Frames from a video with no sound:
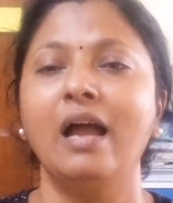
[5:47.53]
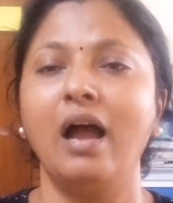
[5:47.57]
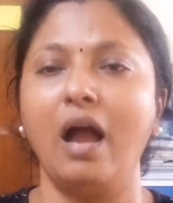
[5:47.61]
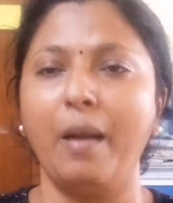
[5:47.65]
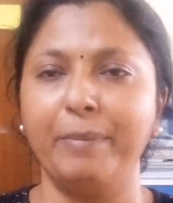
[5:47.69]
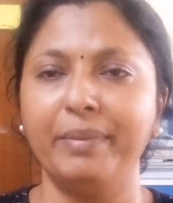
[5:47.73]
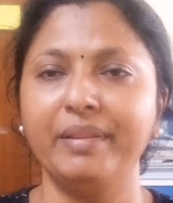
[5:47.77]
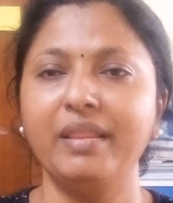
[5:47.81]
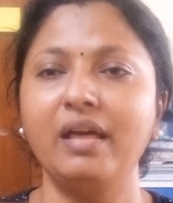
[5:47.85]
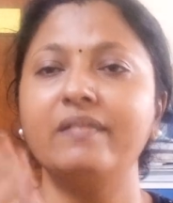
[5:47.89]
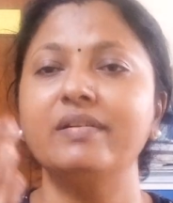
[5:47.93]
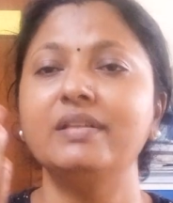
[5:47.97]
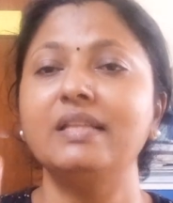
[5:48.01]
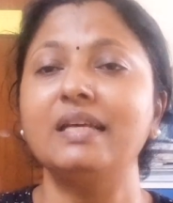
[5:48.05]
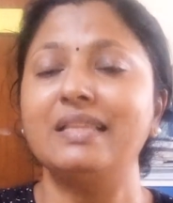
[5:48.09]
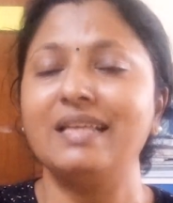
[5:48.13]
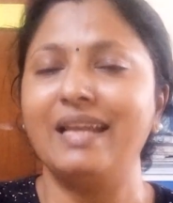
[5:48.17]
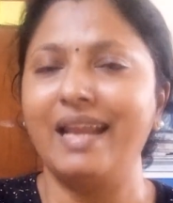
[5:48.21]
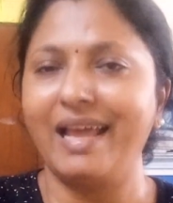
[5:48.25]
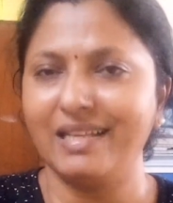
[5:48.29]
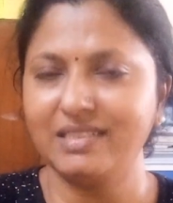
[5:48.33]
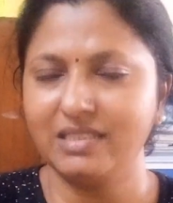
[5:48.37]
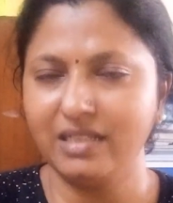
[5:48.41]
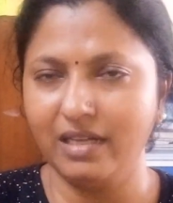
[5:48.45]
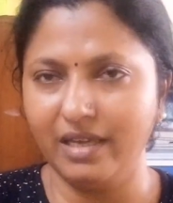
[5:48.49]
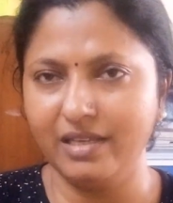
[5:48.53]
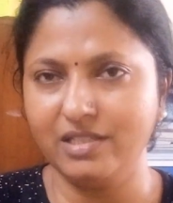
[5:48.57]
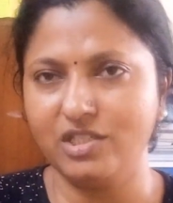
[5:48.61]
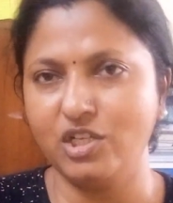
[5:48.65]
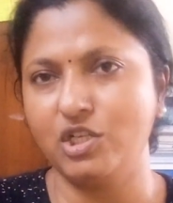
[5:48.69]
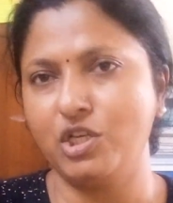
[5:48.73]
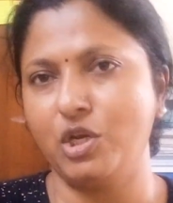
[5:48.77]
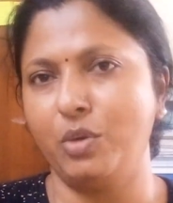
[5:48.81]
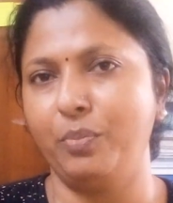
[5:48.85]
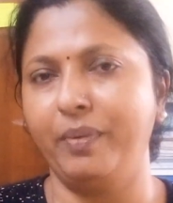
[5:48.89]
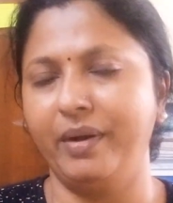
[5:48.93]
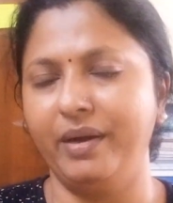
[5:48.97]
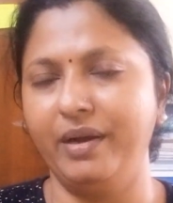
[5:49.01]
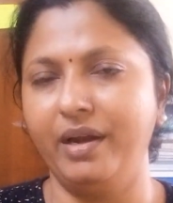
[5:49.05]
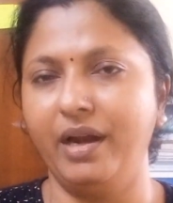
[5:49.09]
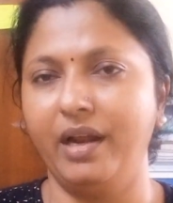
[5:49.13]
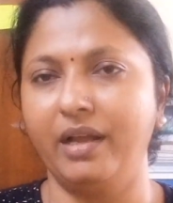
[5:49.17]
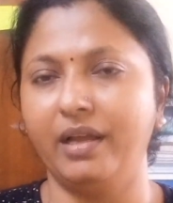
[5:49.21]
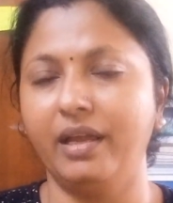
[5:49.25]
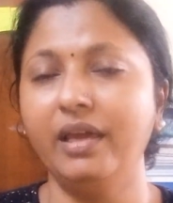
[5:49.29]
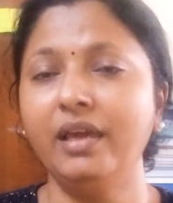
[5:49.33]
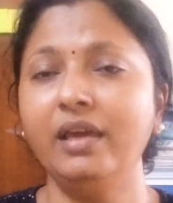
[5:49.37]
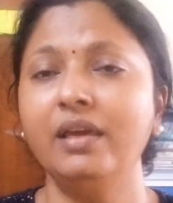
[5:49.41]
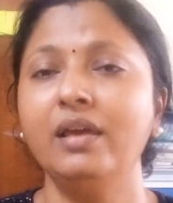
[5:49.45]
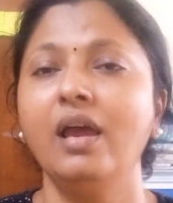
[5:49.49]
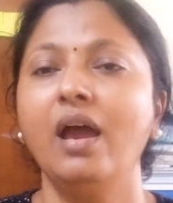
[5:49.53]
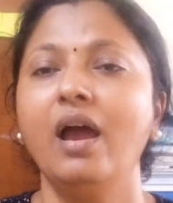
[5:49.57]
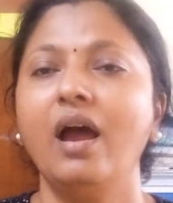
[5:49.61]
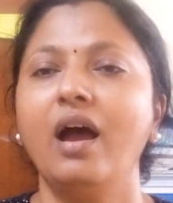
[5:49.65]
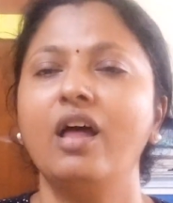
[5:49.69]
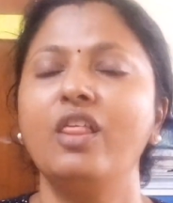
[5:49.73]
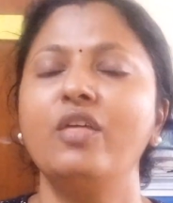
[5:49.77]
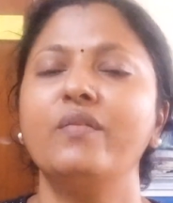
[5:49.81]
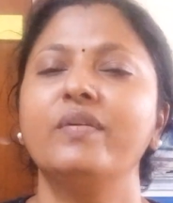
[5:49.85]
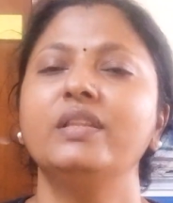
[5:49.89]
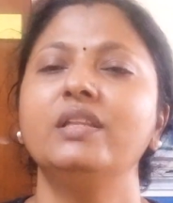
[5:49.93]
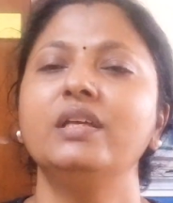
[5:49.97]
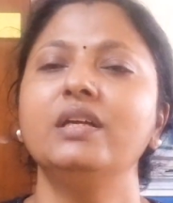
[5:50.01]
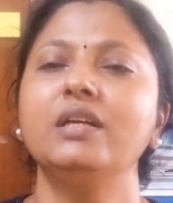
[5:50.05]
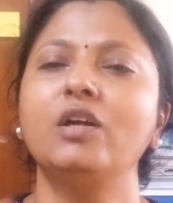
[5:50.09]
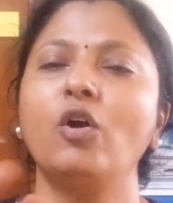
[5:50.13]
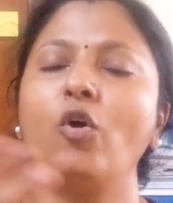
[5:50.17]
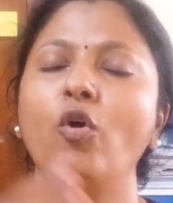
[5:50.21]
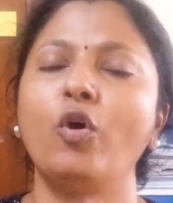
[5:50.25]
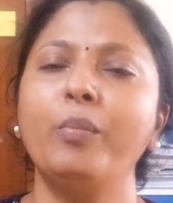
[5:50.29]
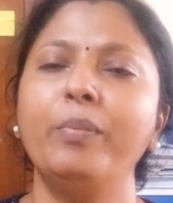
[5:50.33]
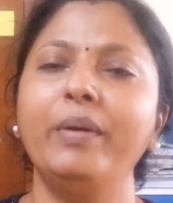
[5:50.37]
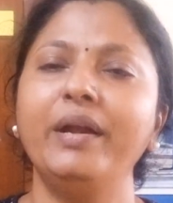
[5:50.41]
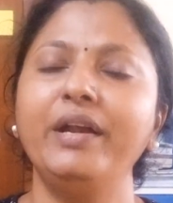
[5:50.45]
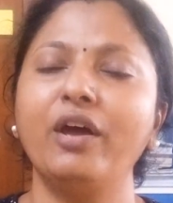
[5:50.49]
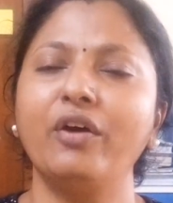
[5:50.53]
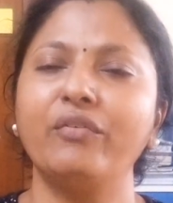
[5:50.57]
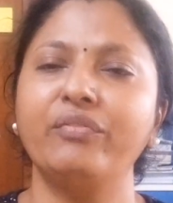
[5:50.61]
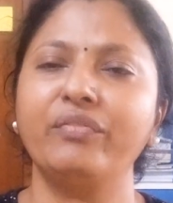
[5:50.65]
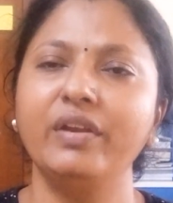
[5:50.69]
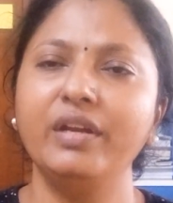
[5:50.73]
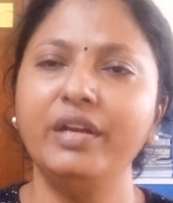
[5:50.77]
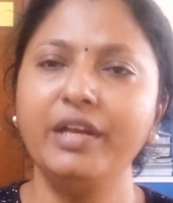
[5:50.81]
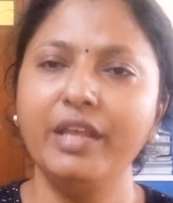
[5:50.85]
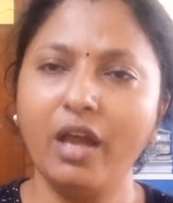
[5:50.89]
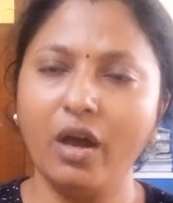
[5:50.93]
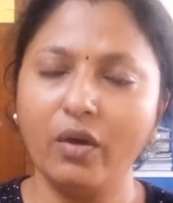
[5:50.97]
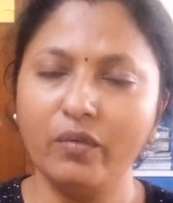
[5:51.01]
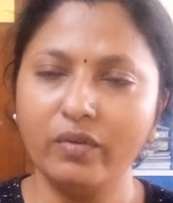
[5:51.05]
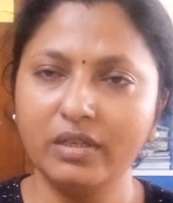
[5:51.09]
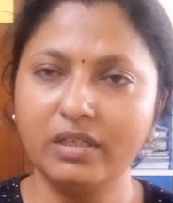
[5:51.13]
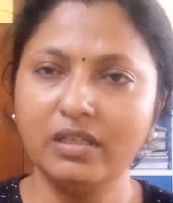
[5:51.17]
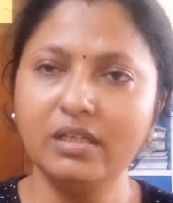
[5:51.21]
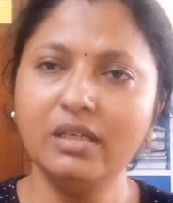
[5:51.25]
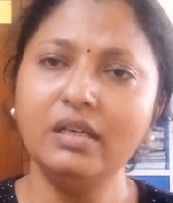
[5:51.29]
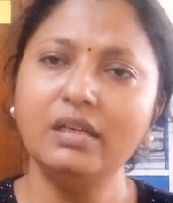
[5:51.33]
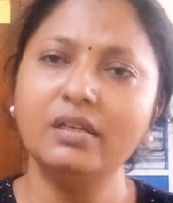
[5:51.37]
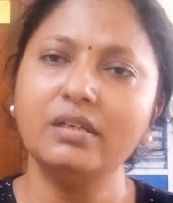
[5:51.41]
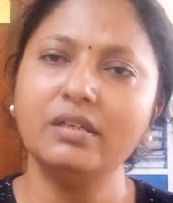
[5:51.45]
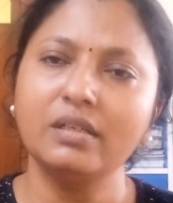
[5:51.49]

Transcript: அப்போ தான் வந்து அதை நேஷனலைசேஷன் பண்ணுறாங்க அது வந்து கவர்மெண்ட் ஆஃப் இந்தியாவுக்கு